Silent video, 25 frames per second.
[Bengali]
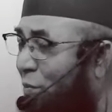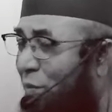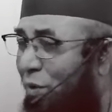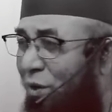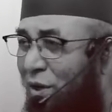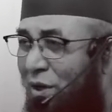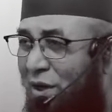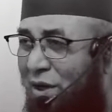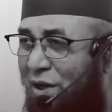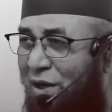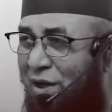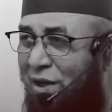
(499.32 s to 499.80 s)

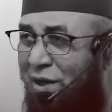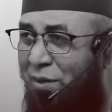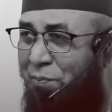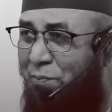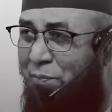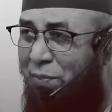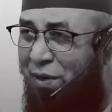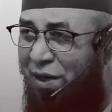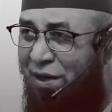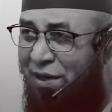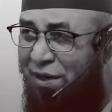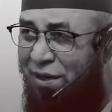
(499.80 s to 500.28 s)
মক্কার
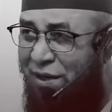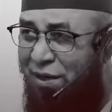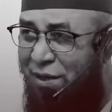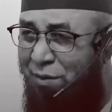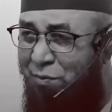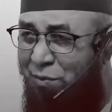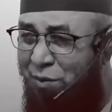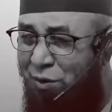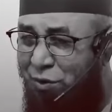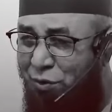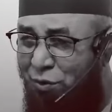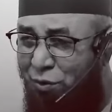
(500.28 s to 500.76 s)
পেটের
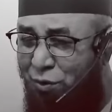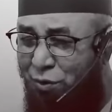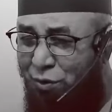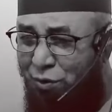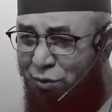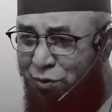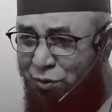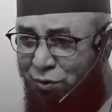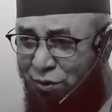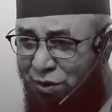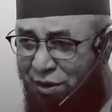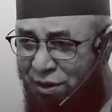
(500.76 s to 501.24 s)

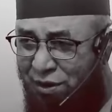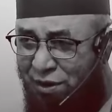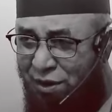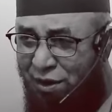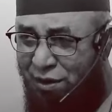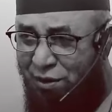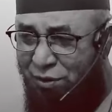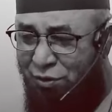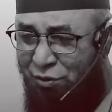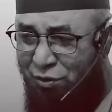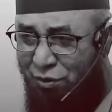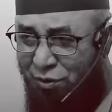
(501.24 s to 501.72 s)
ভিতরও যদি
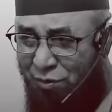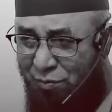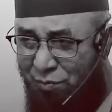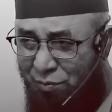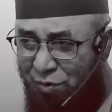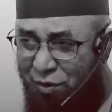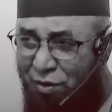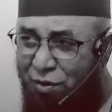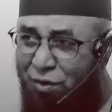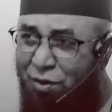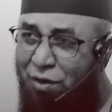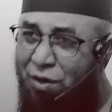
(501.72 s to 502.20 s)
তার
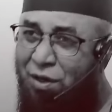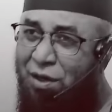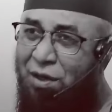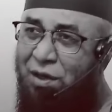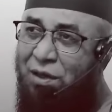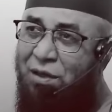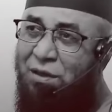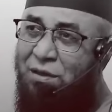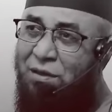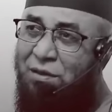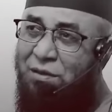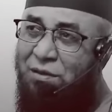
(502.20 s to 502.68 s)
জন্ম
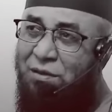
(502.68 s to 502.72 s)
হয়